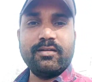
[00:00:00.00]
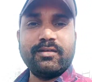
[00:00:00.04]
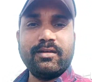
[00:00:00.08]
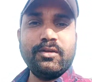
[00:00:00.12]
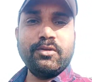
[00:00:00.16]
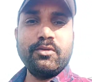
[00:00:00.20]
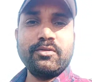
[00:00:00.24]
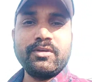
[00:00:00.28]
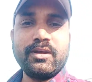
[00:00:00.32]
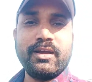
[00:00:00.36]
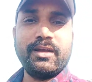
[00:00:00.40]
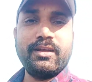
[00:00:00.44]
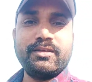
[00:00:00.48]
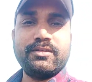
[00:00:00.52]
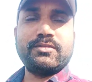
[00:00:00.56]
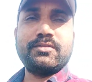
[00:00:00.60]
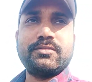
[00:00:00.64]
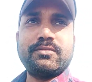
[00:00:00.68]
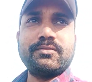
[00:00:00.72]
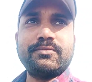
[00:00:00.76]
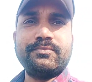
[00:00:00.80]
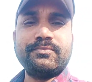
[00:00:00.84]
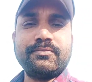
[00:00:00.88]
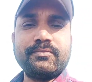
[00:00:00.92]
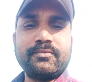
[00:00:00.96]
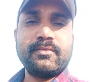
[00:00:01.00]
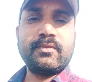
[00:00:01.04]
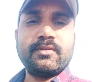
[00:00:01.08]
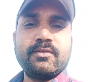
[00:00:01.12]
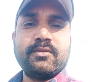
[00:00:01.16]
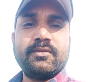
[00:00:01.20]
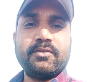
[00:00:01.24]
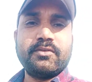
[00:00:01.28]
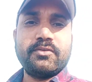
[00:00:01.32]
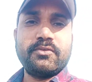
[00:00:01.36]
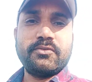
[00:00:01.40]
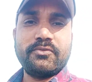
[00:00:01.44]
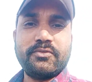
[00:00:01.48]
हेलो गाइस
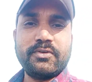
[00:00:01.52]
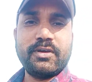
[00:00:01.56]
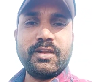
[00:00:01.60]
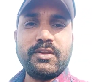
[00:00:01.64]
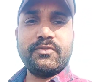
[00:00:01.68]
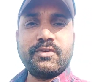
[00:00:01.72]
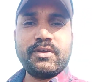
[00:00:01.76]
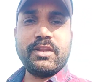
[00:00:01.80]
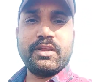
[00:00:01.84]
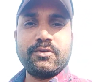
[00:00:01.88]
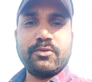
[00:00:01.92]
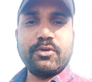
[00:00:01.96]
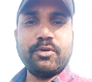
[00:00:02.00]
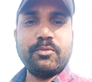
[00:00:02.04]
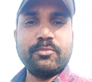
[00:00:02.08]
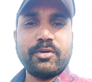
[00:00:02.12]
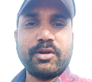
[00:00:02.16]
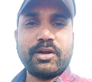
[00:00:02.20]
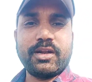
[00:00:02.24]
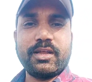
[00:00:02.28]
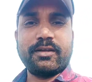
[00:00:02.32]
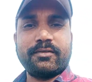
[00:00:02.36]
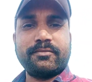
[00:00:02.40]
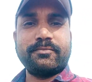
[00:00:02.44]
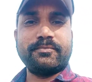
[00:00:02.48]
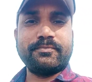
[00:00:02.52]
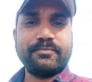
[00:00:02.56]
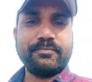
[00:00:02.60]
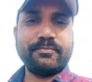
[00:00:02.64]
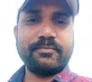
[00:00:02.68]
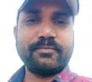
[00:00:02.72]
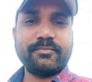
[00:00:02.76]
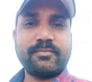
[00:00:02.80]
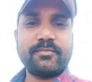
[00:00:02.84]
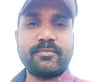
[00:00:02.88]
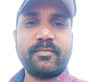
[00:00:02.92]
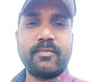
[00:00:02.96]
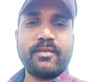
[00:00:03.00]
वेरी वेरी गुड मॉर्निंग
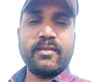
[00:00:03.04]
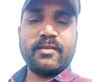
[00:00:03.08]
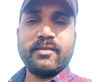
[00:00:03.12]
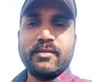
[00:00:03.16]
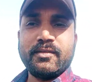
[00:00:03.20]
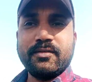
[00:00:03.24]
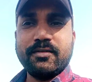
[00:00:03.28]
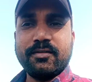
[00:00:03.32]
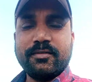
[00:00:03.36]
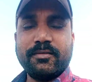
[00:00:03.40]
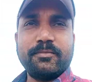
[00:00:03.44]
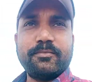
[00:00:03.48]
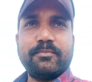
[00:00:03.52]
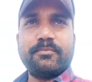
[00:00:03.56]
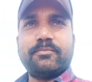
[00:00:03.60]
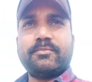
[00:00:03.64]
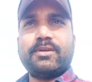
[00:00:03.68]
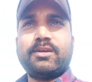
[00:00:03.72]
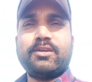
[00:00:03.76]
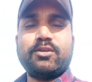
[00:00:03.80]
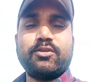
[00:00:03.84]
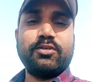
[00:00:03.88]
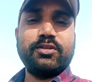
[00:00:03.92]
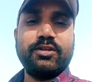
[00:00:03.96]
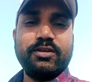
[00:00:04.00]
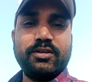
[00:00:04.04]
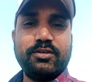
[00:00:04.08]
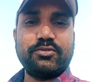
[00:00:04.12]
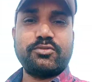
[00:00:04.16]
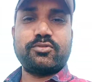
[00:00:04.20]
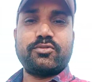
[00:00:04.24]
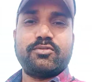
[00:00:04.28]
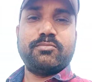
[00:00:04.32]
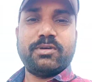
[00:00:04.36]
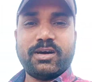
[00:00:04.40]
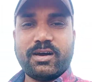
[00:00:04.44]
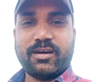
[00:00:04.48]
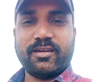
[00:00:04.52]
मैं अवधेश
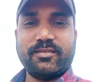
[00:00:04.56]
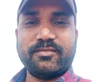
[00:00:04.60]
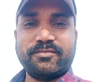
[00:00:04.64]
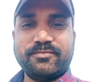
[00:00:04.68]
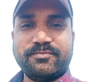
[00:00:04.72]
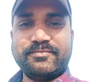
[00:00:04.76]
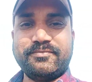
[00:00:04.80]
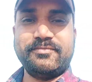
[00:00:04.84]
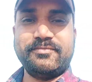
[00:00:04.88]
कुमार